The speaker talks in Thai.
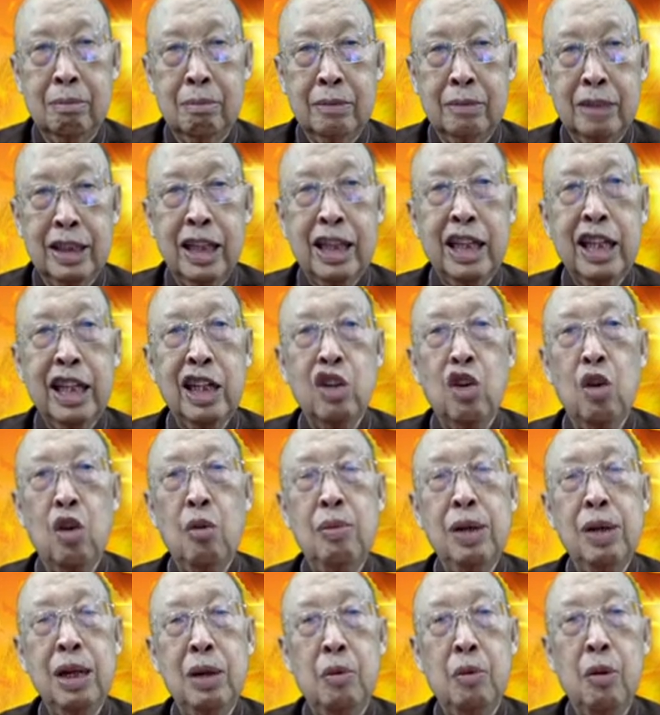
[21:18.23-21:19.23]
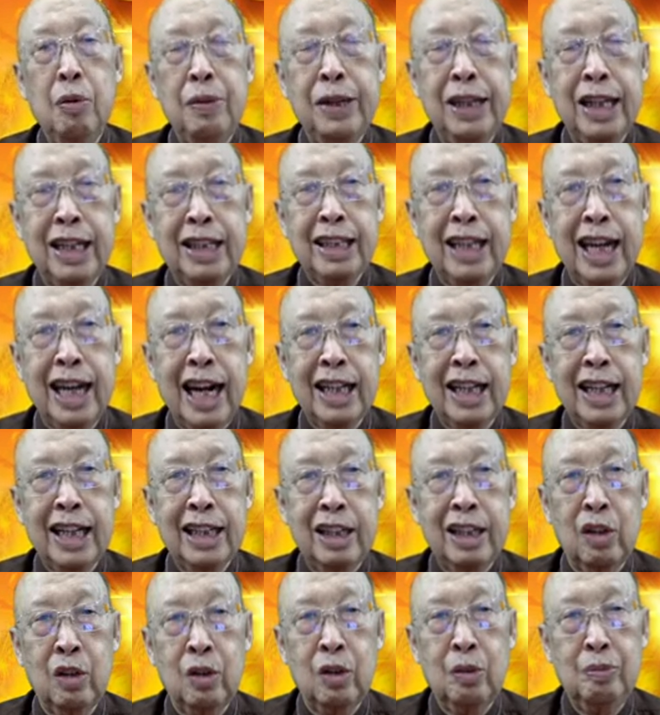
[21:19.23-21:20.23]
จะกินของเบื่อบุเป็นอันตรายแก่
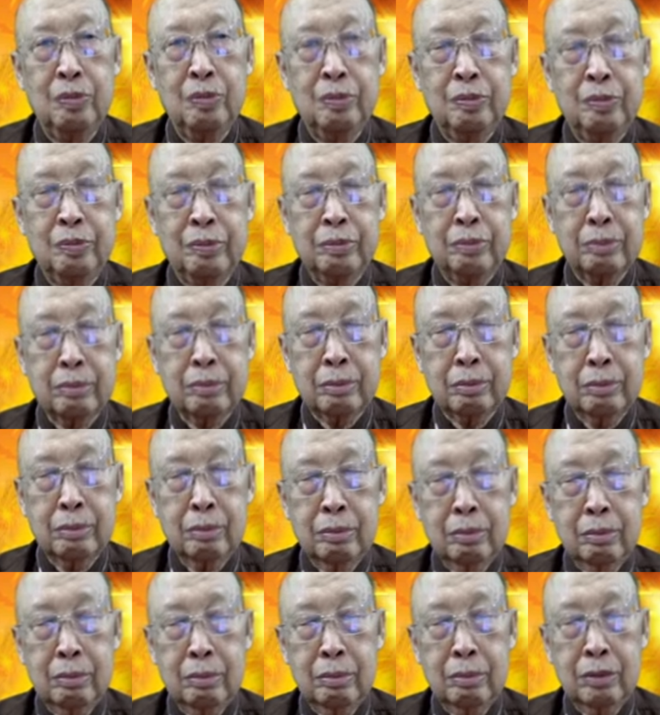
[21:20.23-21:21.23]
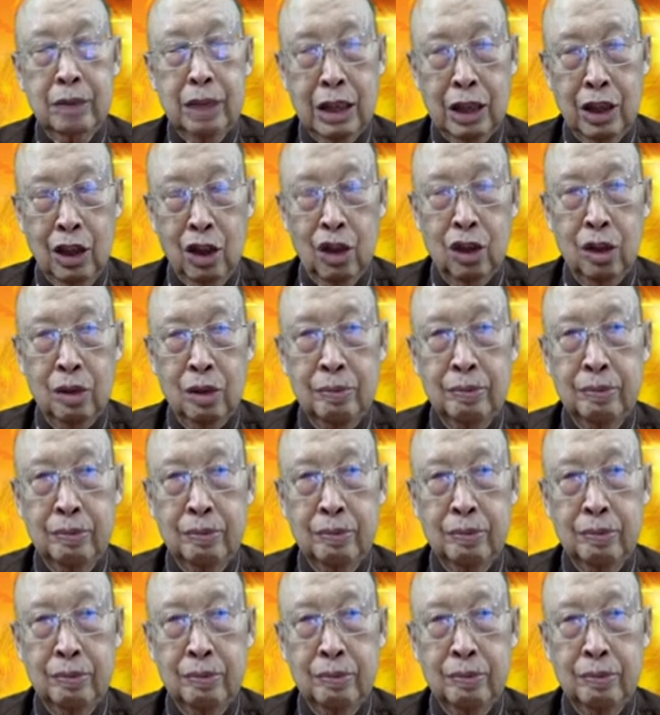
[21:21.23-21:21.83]
เจ้าเนาะ